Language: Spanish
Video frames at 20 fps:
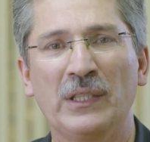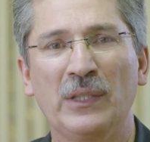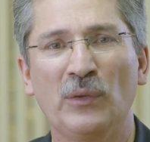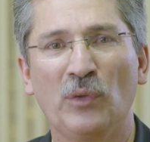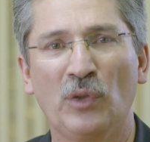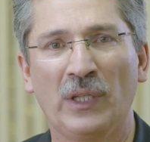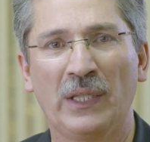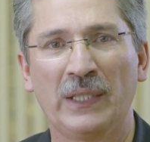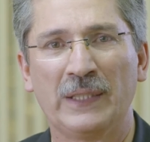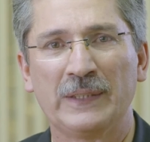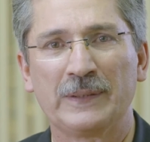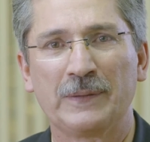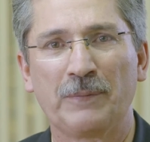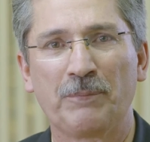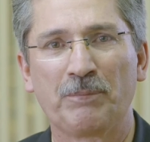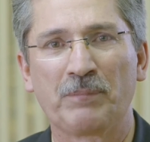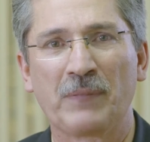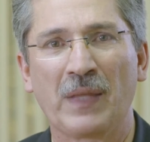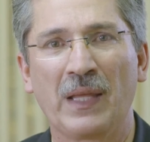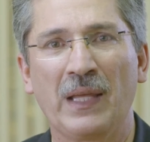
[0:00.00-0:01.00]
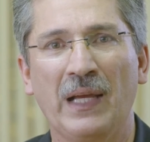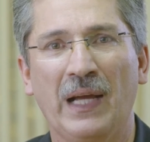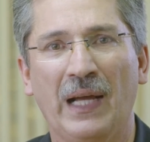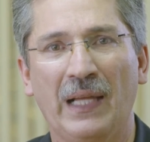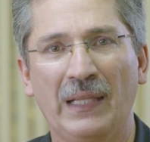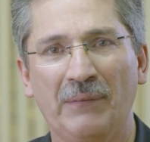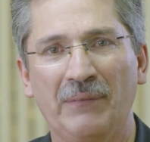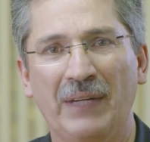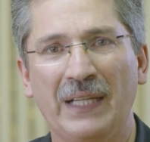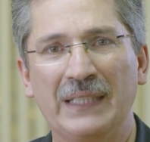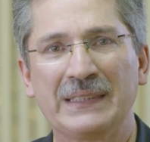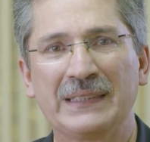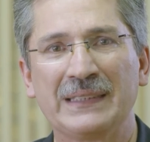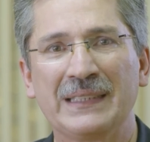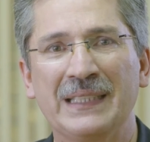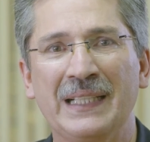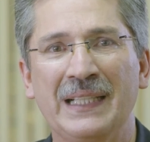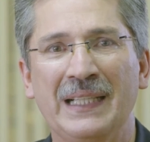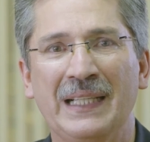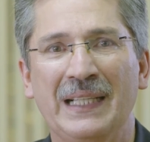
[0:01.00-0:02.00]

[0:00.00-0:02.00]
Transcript: de dólares. Además,